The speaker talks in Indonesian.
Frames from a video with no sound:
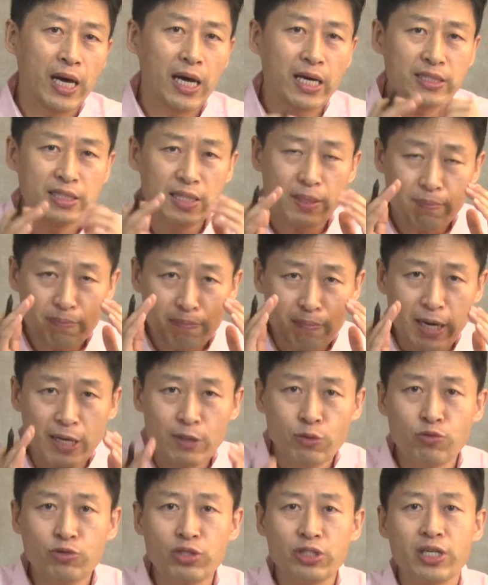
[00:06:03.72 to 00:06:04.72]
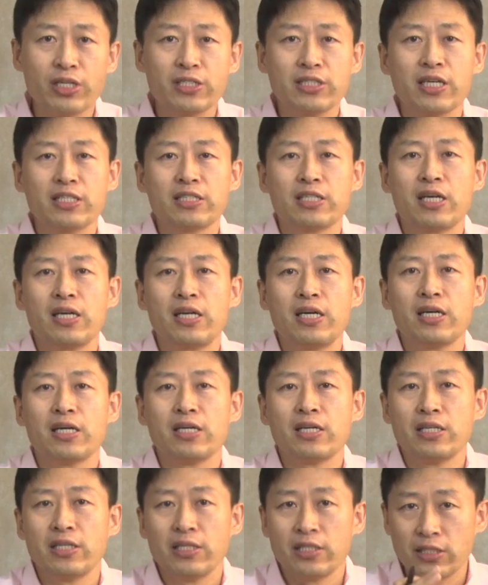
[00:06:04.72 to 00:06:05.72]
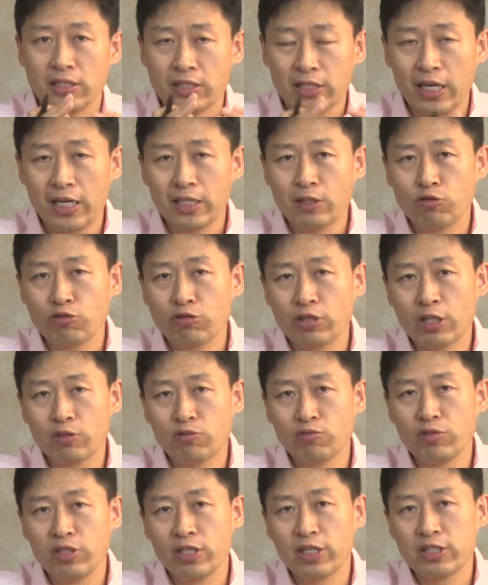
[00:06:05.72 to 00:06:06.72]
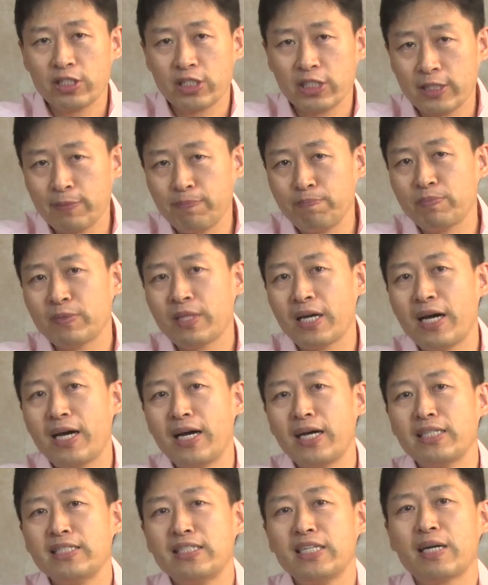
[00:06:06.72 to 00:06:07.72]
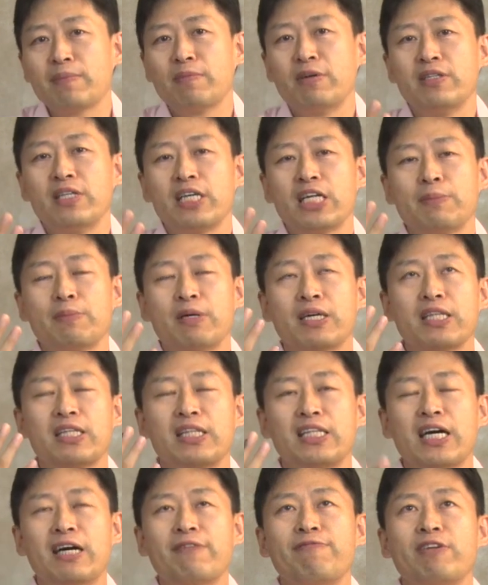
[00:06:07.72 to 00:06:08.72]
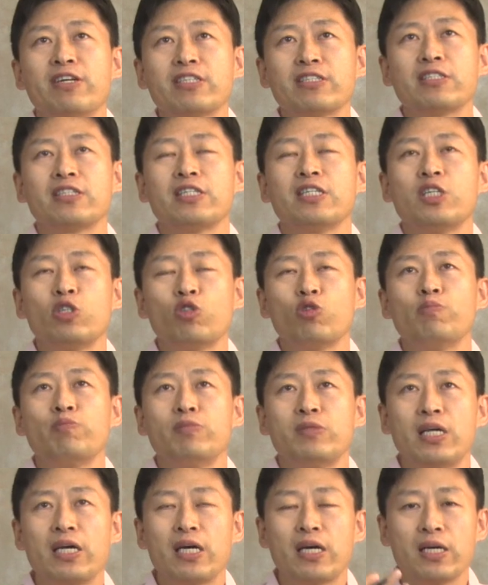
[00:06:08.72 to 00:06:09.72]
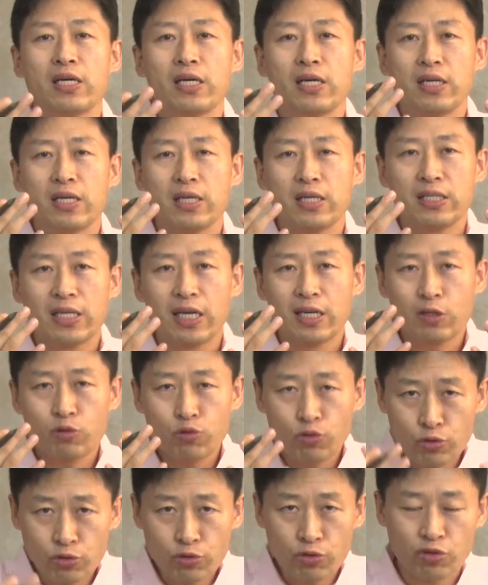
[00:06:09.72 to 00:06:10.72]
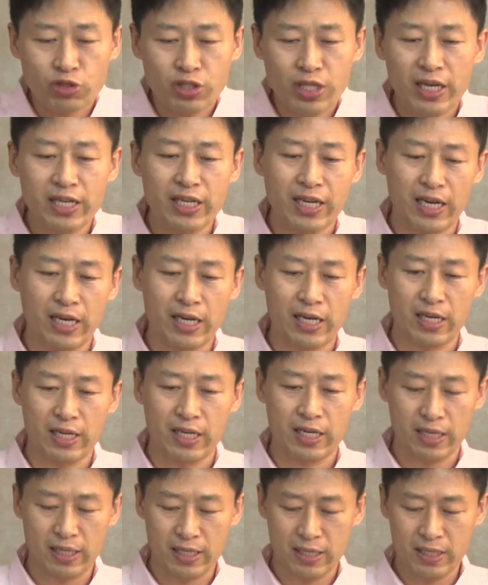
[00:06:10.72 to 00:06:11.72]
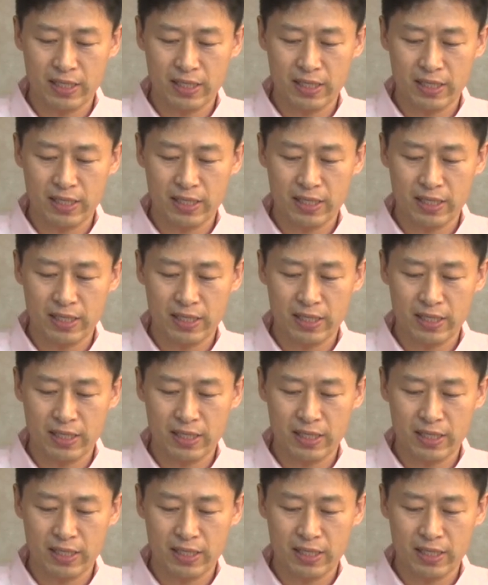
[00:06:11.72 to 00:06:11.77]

Hanya manusia sajalah satu-satunya ciptaan yang menerima nafas hidup eh, yang khusus dari Allah.